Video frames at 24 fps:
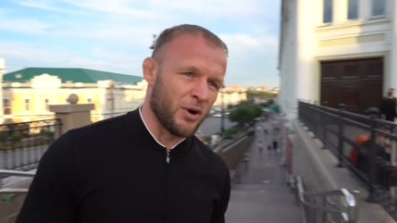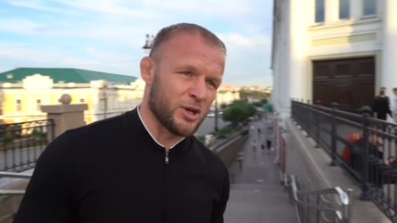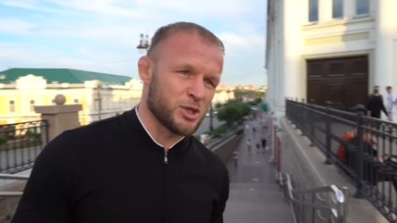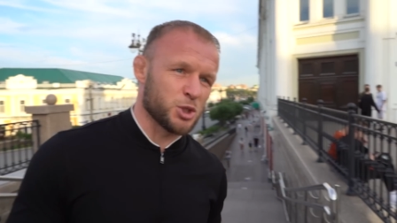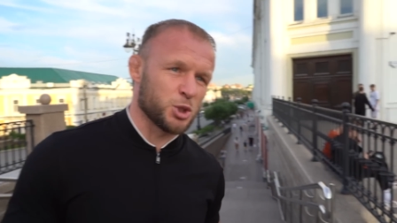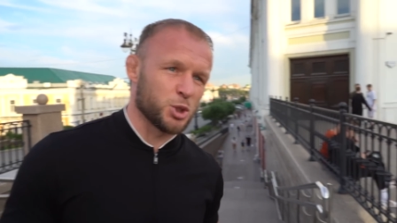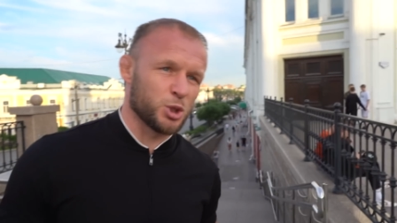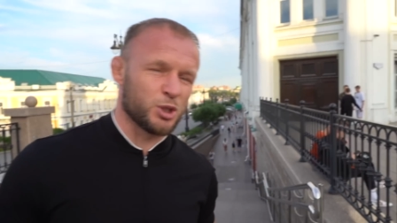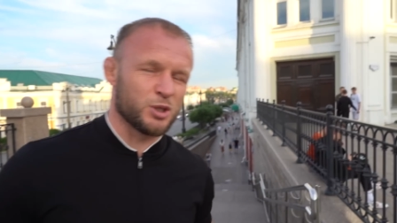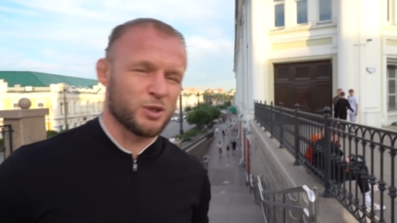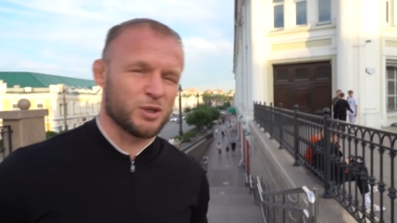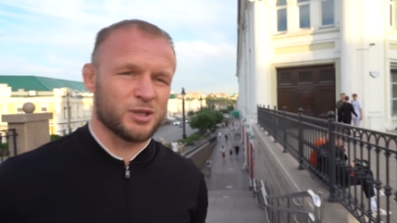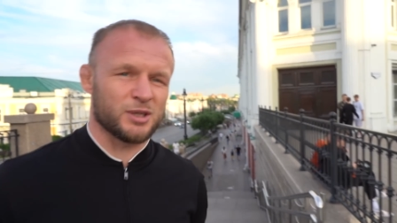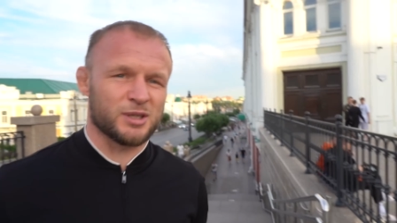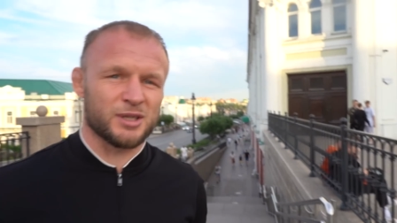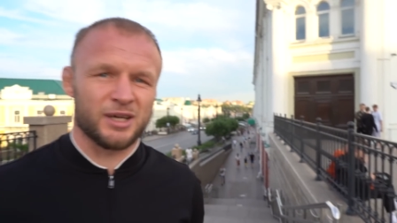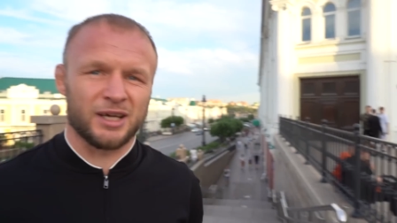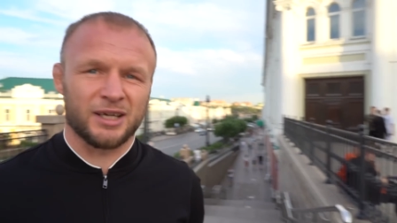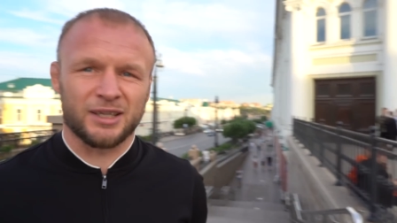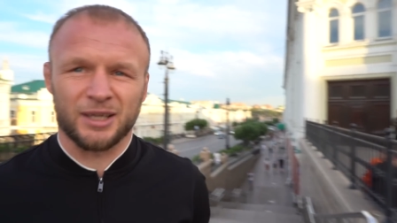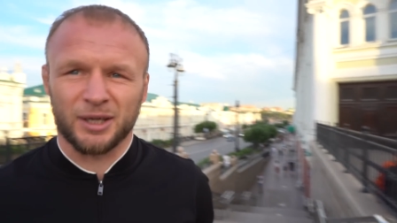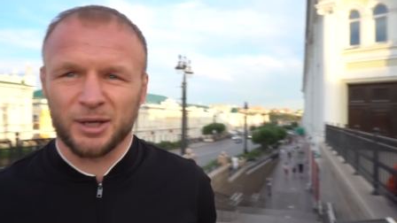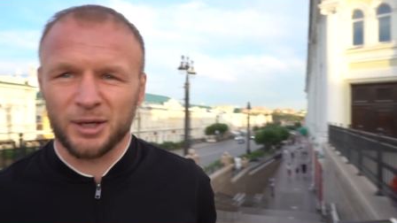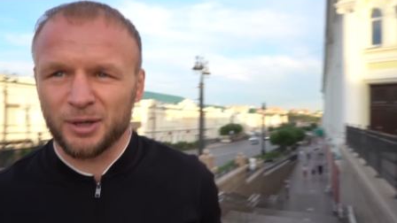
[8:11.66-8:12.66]
мы вас чуть...
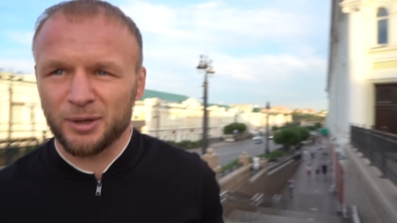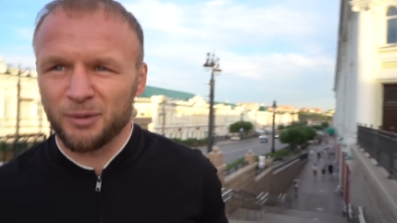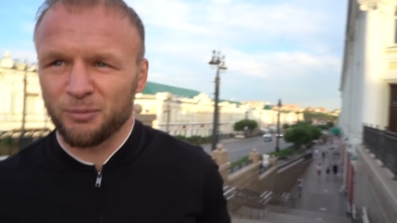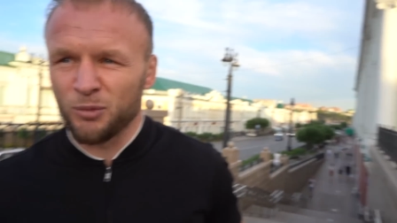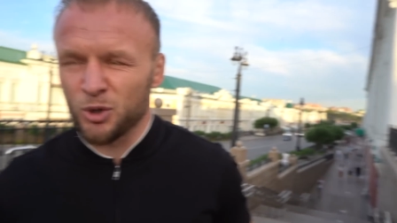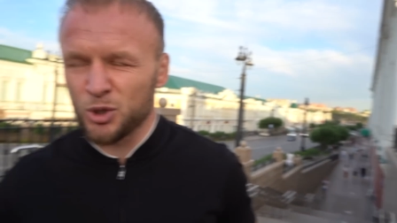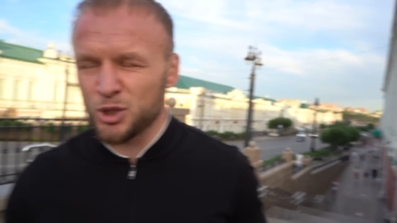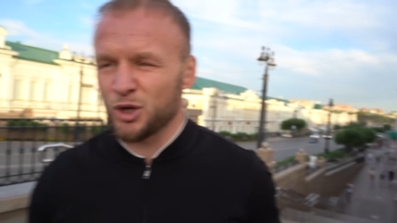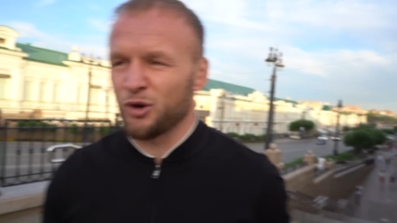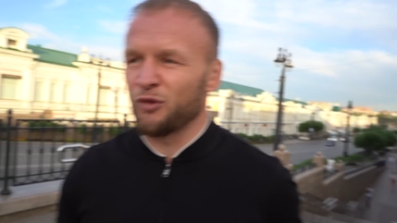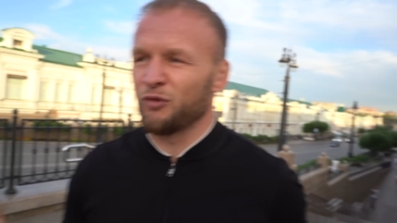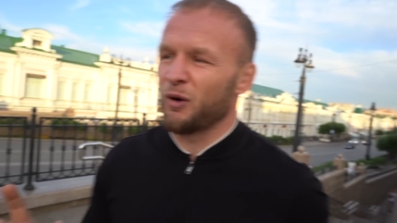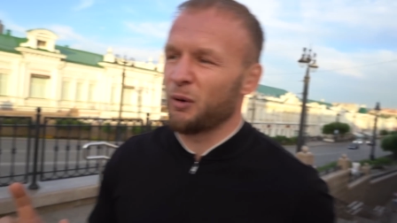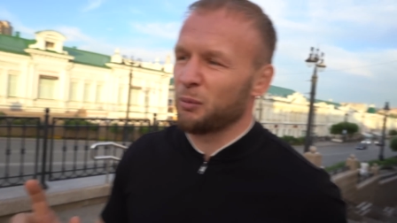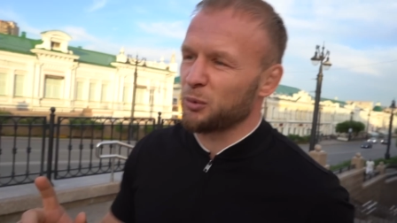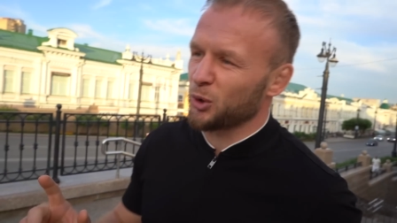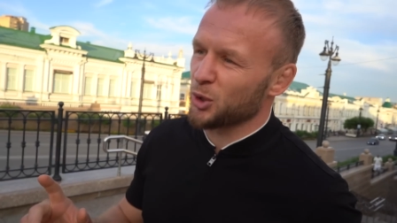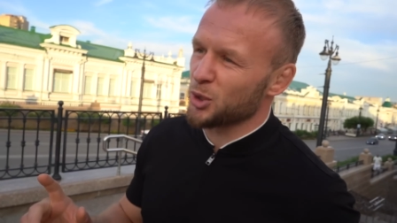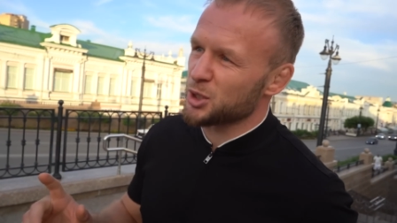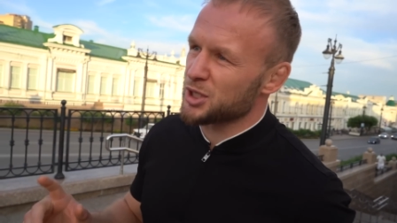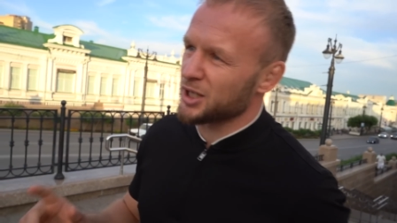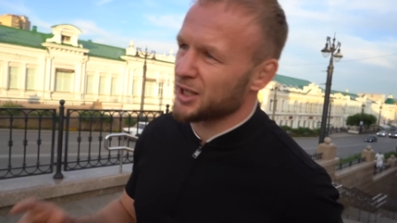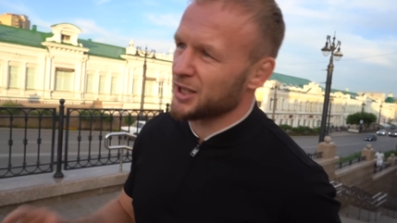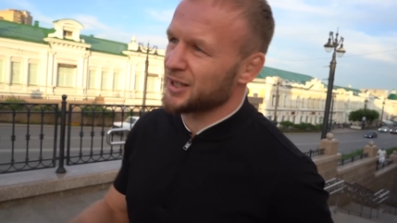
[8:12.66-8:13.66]
Это, можем вам
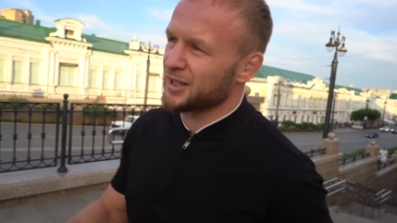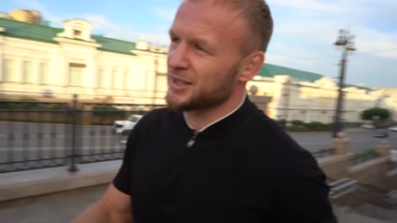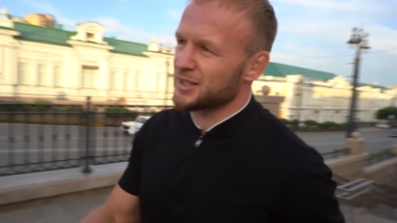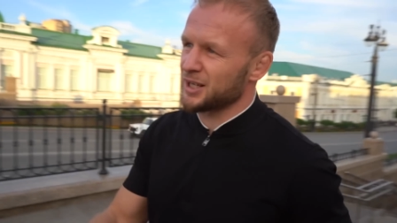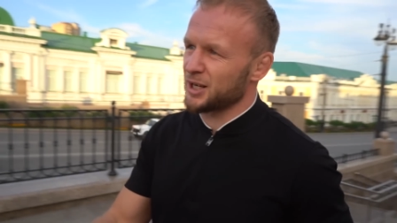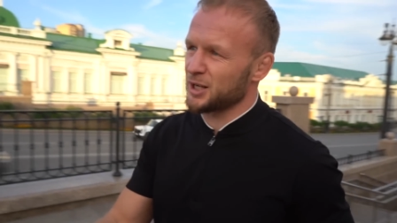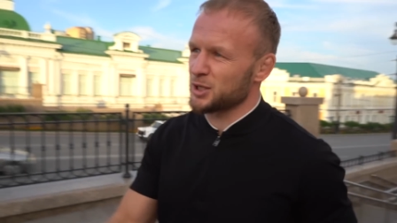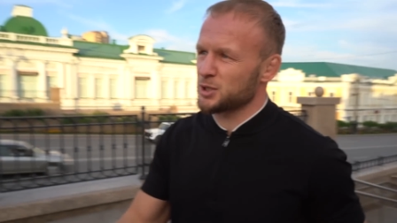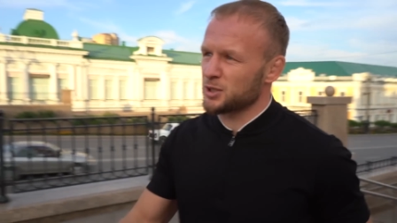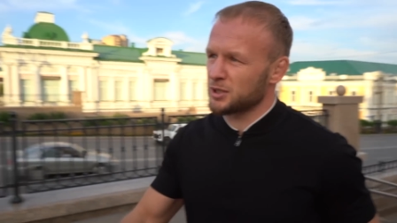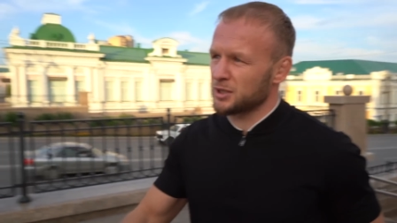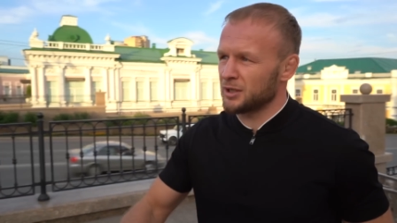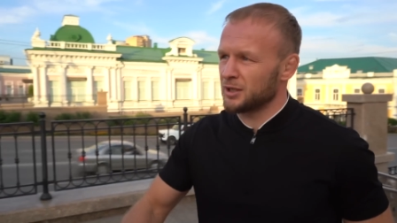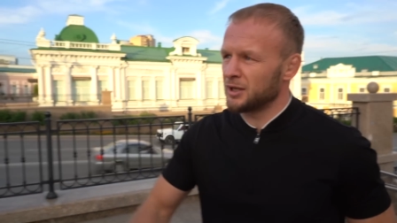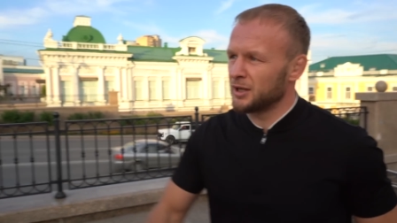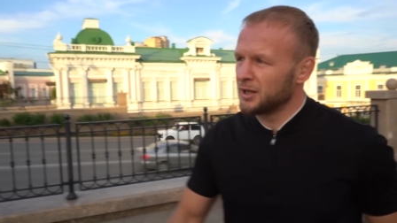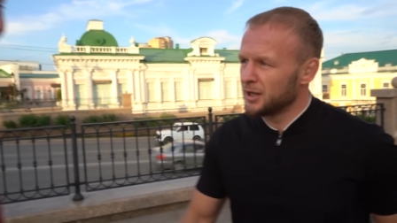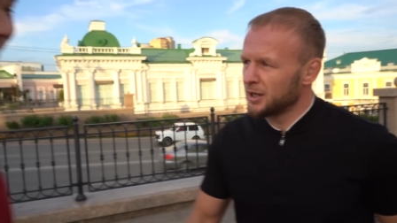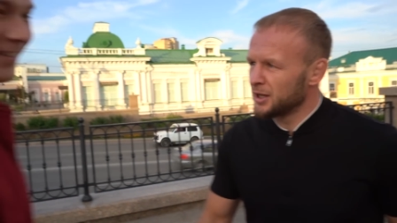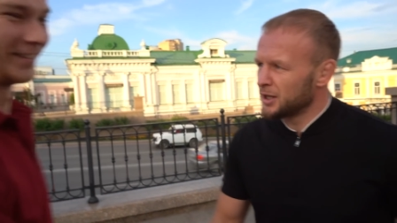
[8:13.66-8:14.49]
вопросик? Здравствуйте.